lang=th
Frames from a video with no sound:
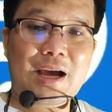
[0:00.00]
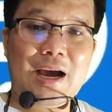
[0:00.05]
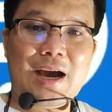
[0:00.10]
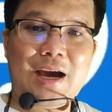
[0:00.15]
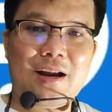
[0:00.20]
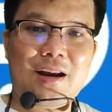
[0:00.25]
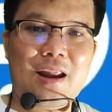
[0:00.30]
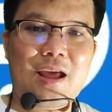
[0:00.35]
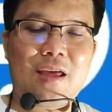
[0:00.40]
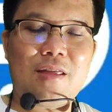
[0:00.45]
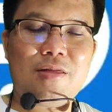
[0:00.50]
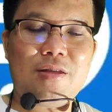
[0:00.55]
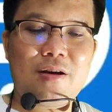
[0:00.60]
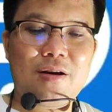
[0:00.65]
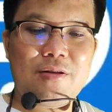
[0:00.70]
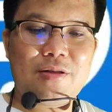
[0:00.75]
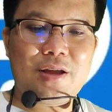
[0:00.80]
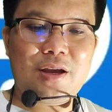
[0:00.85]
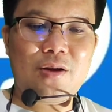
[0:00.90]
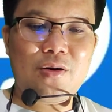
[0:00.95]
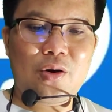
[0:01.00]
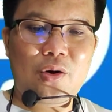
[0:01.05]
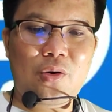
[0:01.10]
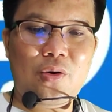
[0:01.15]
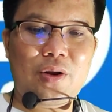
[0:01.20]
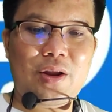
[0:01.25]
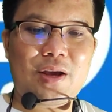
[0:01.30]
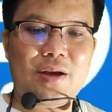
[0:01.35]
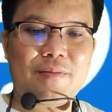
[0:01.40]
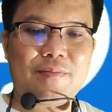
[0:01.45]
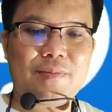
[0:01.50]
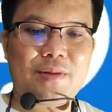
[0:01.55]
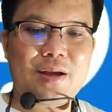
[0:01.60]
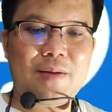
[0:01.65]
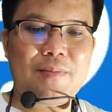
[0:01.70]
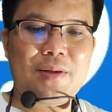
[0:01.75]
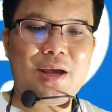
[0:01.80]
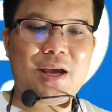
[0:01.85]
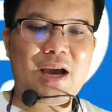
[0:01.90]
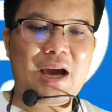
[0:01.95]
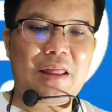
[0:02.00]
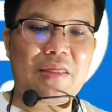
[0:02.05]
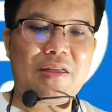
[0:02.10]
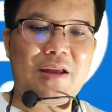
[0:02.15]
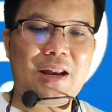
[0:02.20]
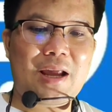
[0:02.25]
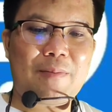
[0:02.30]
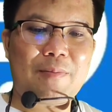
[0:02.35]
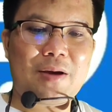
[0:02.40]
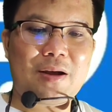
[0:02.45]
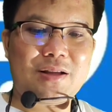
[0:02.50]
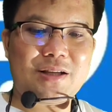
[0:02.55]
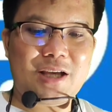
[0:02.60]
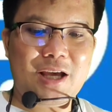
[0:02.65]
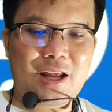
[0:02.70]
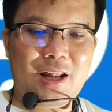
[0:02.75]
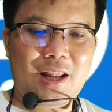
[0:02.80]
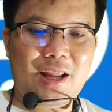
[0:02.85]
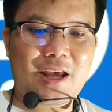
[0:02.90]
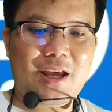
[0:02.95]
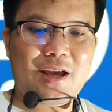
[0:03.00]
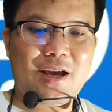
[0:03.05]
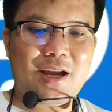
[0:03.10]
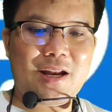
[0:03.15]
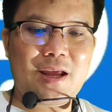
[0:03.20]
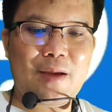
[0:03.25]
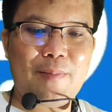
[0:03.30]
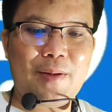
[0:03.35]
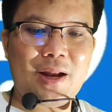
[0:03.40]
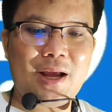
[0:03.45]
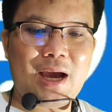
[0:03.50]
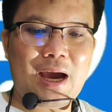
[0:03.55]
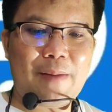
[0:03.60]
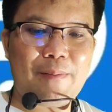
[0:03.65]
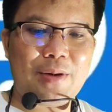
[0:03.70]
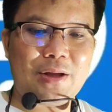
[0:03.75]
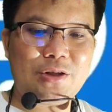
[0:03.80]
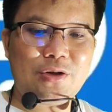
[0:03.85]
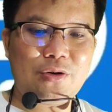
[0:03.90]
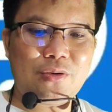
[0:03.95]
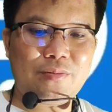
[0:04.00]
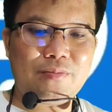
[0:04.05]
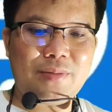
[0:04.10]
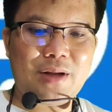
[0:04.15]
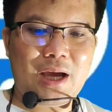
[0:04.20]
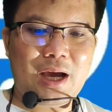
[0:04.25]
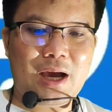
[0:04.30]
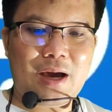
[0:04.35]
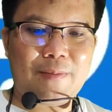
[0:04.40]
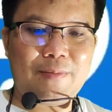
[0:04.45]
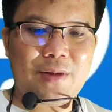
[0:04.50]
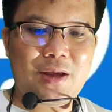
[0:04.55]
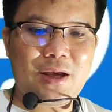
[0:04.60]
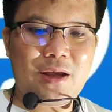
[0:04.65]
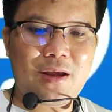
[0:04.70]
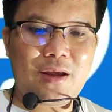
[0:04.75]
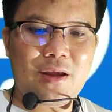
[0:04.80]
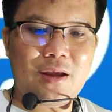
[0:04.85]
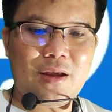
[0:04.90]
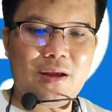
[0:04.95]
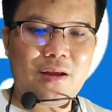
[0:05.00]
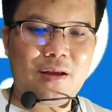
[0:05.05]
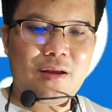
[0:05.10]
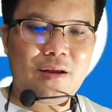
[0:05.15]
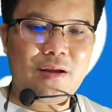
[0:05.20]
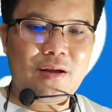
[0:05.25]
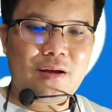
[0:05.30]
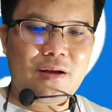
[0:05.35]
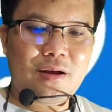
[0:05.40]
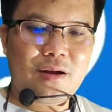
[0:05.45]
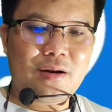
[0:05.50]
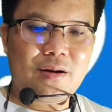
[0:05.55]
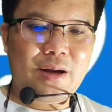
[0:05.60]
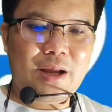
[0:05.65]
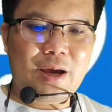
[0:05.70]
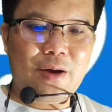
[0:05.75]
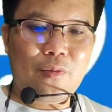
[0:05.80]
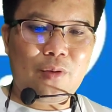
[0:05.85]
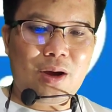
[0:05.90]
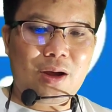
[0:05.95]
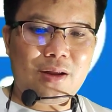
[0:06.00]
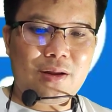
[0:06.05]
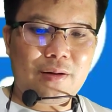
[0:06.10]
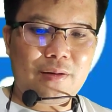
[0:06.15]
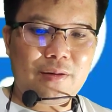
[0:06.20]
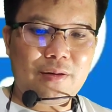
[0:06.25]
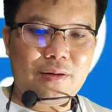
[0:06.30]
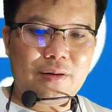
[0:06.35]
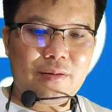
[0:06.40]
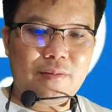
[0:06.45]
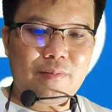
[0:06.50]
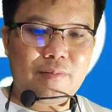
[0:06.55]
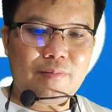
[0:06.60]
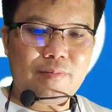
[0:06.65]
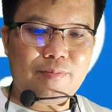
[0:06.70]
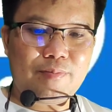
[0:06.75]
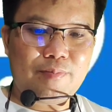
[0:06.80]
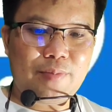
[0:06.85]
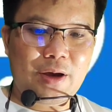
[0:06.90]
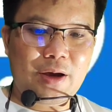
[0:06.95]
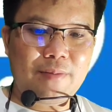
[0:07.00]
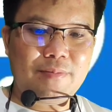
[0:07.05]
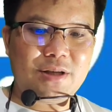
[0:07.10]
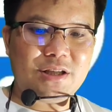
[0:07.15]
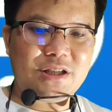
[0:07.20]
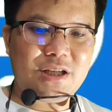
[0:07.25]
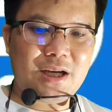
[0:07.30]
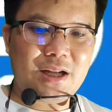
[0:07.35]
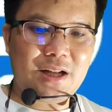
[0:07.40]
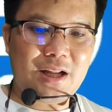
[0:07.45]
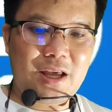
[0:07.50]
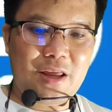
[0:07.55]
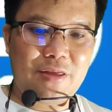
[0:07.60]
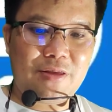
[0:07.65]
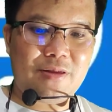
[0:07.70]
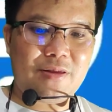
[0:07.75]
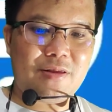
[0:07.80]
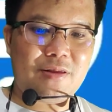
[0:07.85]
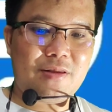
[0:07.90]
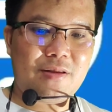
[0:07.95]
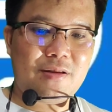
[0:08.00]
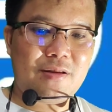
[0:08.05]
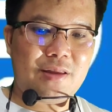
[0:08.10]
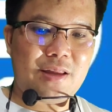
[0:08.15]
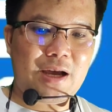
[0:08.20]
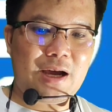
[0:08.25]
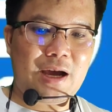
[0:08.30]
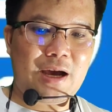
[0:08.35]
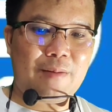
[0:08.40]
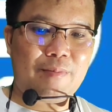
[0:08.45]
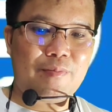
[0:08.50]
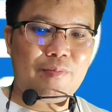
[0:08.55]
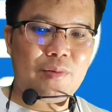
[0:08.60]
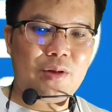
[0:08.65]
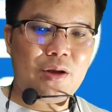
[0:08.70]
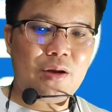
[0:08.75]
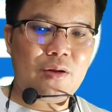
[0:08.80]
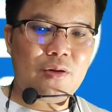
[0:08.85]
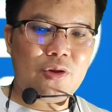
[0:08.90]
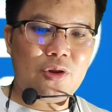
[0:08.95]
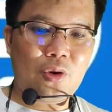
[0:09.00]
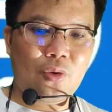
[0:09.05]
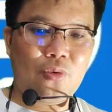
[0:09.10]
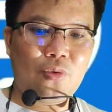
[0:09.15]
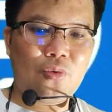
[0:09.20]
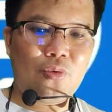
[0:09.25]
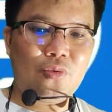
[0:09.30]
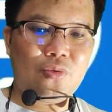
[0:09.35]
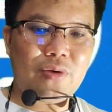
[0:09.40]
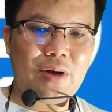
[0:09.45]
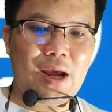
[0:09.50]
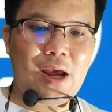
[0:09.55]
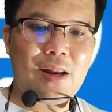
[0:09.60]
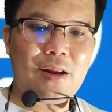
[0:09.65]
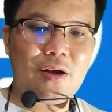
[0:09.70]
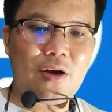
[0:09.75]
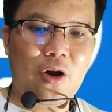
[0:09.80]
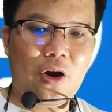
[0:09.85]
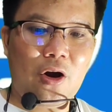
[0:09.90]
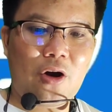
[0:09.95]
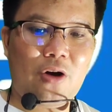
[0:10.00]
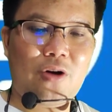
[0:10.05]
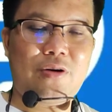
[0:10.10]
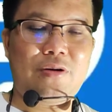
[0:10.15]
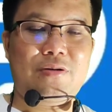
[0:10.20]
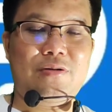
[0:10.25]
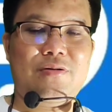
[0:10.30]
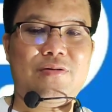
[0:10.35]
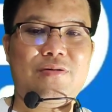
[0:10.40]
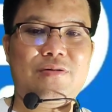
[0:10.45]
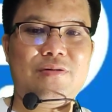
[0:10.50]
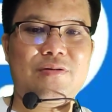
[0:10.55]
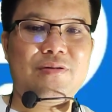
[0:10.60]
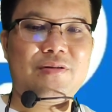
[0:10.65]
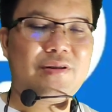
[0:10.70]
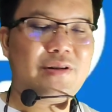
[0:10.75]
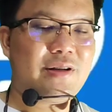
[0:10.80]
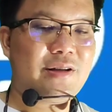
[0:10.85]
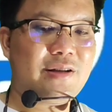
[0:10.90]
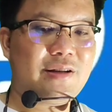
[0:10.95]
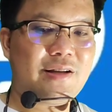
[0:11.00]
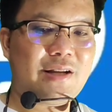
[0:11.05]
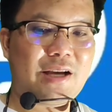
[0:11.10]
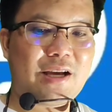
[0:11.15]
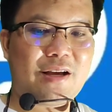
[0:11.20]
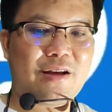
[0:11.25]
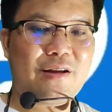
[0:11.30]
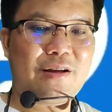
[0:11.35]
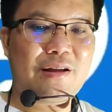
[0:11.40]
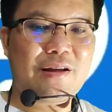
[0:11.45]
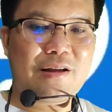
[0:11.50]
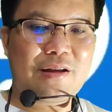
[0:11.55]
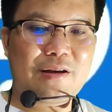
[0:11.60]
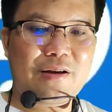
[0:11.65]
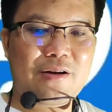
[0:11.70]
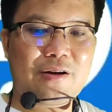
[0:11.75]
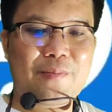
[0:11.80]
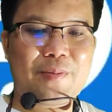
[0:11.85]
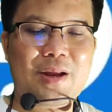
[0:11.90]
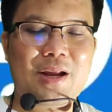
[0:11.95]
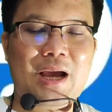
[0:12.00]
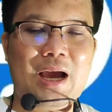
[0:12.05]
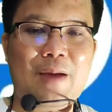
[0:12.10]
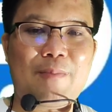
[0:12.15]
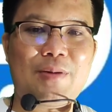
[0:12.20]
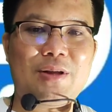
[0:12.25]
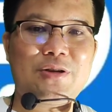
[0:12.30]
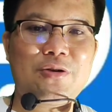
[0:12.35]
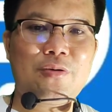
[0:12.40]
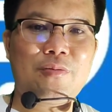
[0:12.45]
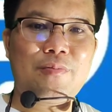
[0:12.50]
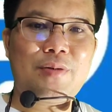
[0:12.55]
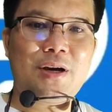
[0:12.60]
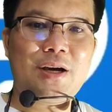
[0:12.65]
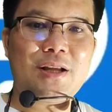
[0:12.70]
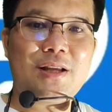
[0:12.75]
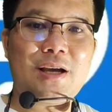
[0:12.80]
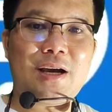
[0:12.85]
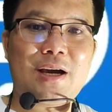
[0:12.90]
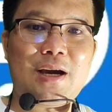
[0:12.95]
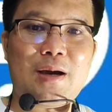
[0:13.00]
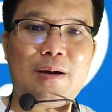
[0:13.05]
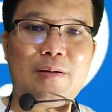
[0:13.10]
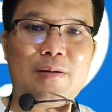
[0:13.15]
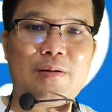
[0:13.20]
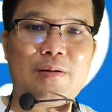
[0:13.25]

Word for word: ทาง Laser Zero เนี่ยจะมีการสลับกับ Chain Link อันนี้เป็นการประชุมนะครับที่เรียกว่า permission list นะครับ to rain kong นะ ก็เป็นการประชุมเพื่อจะ